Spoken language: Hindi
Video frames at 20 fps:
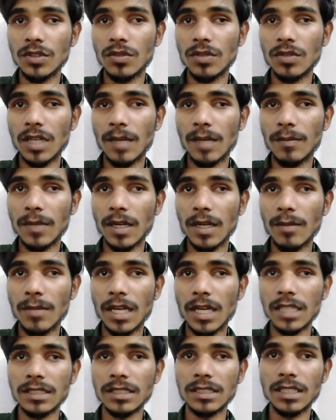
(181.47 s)
से वो आपका
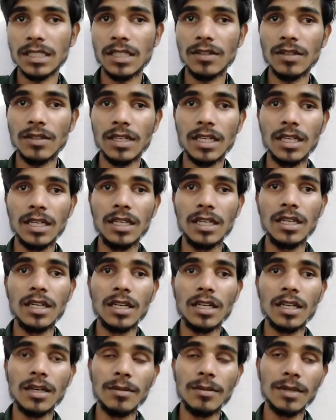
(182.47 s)
मार्क्स क्या होगा
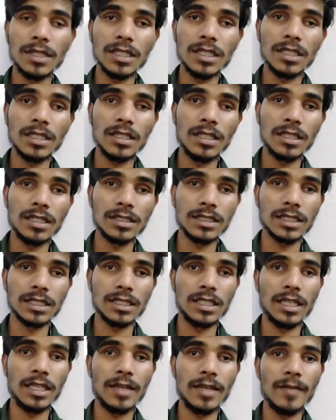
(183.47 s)
कवर कर
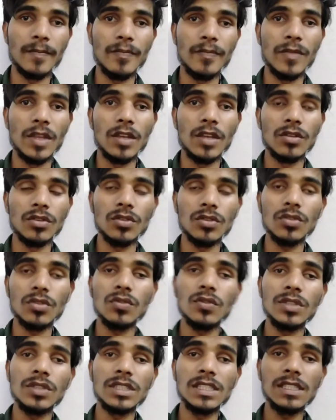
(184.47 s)
सकता है तो
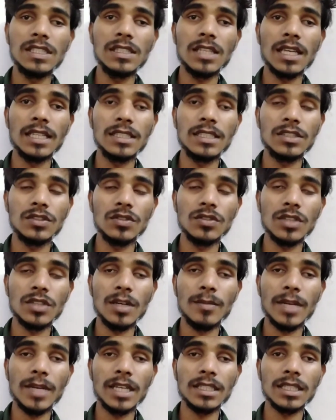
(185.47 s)
दोस्तों इसी सारी चीज़ों
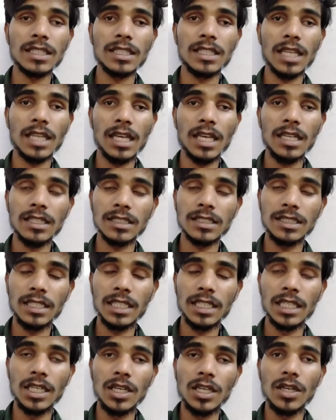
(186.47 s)
का बात का ध्यान
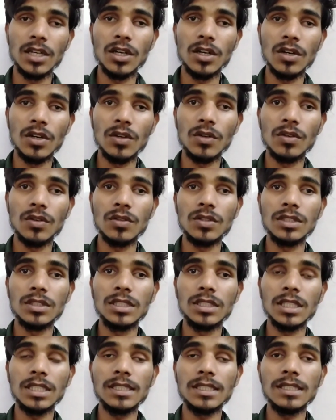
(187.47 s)
रखिए और
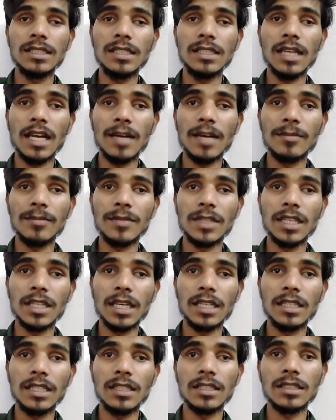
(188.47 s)
जैसे आप
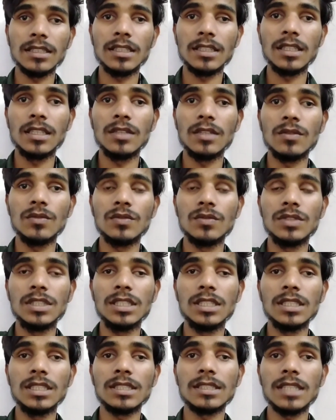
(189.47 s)
तैयारी करते हैं
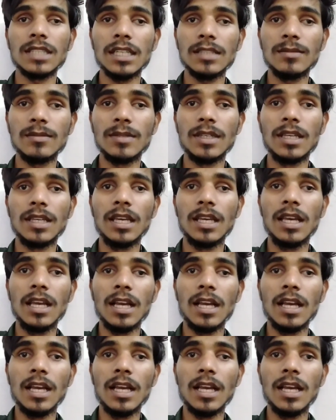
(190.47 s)
उसी के साथ में